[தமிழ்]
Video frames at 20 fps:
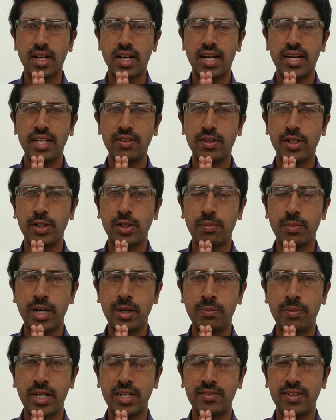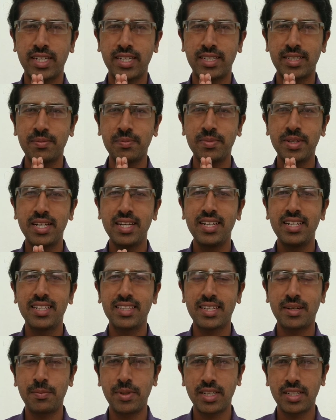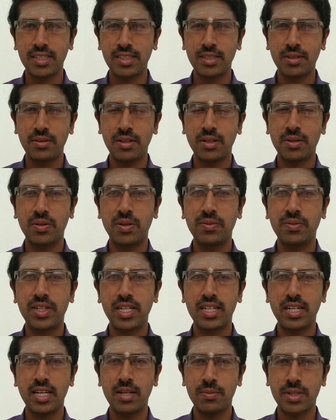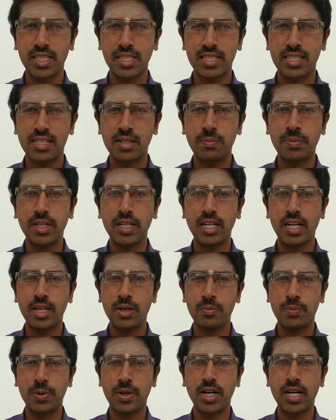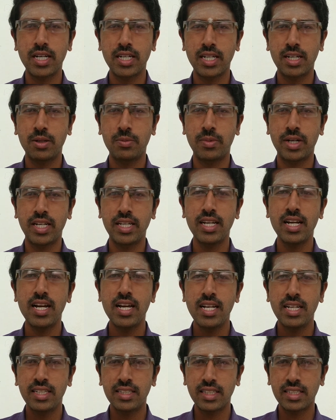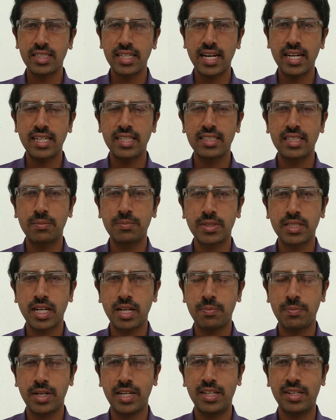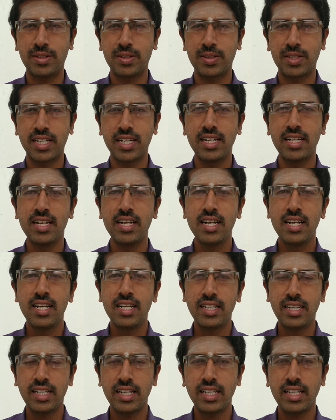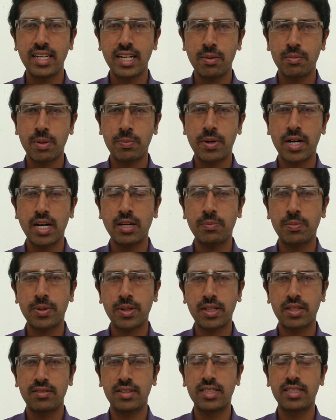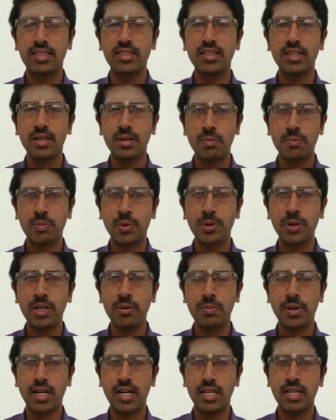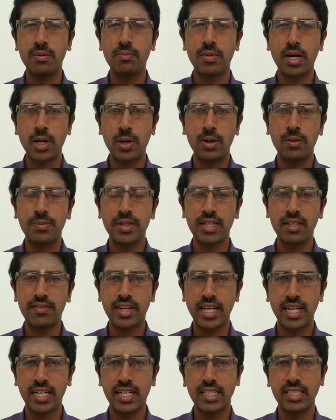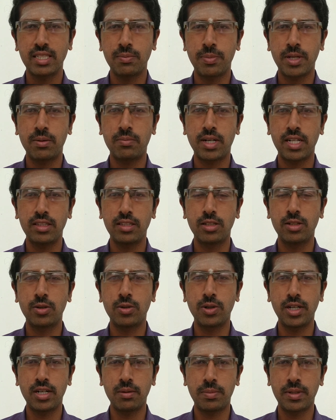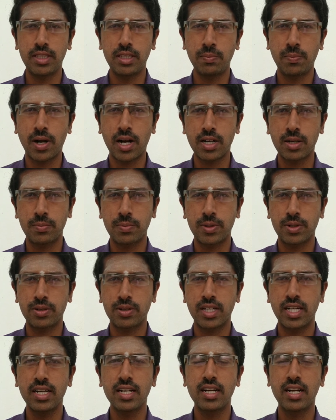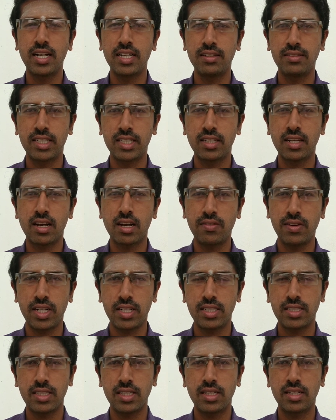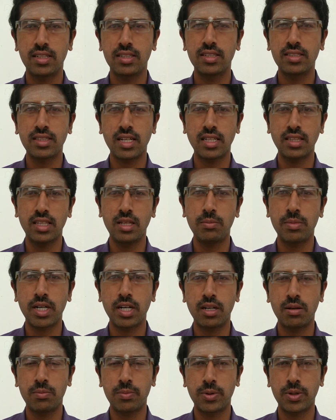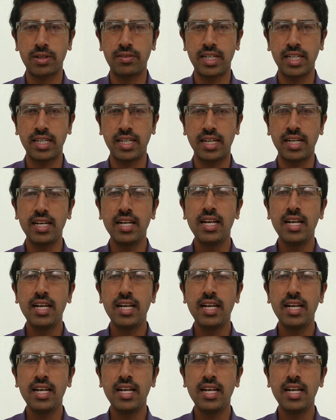அனைவருக்கும் அன்பான வணக்கம் தமிழகத்தில் உள்ள கோவில்களையும் அதன் சிறப்புகளையும் புராணங்களும் அறிய இந்த சேனலை சப்ஸ்கிரைப் பண்ணிக்கோங்க இன்னைக்கு நம்ம பார்க்க போறது வந்து மொண்டிப்பாளையம் அருள்மிகு வெங்கடேச பெருமாள் திருக்கோயிலை பத்தி பார்க்க போறோங்க அது வந்து அவினாசியிலிருந்து சத்தியமங்கலம் போற வழியில